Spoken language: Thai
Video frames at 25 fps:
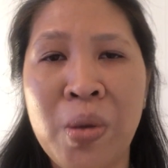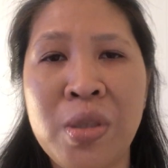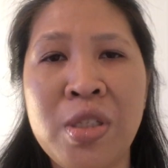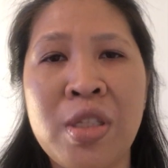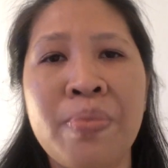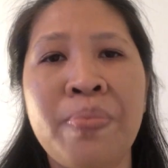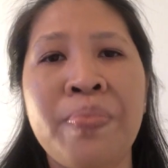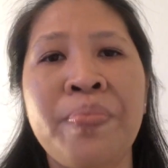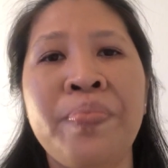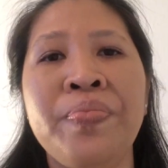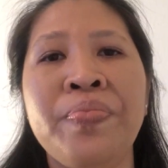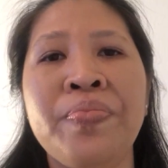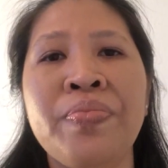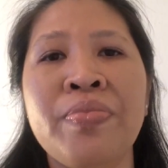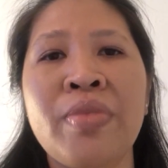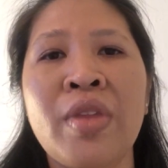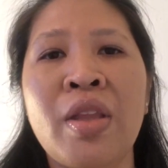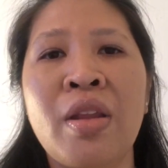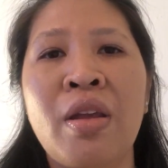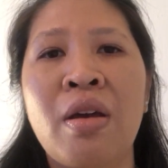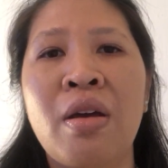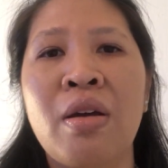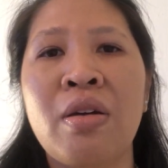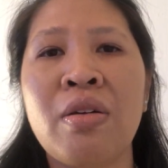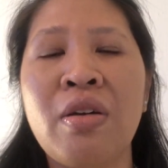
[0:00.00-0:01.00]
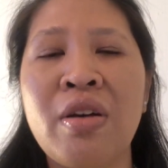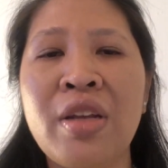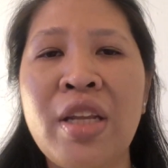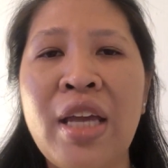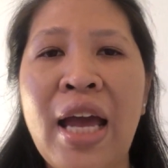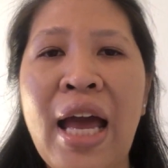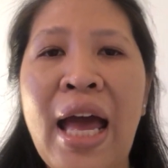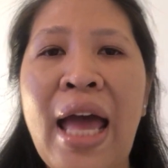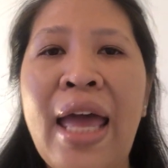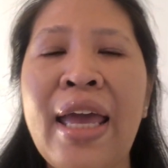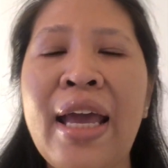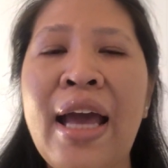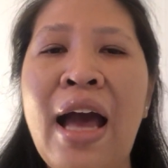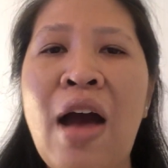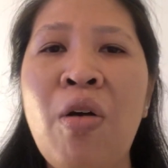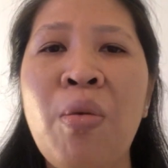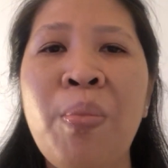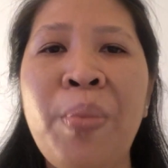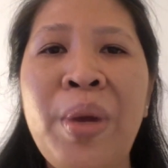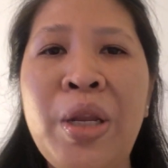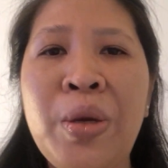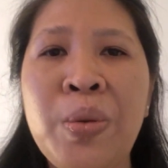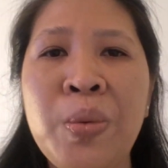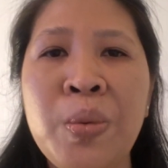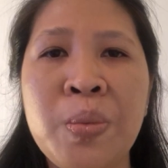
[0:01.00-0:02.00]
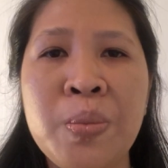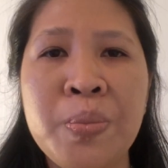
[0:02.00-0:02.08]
สต์ก็เนี่ยค่ะให้เข้าไปดู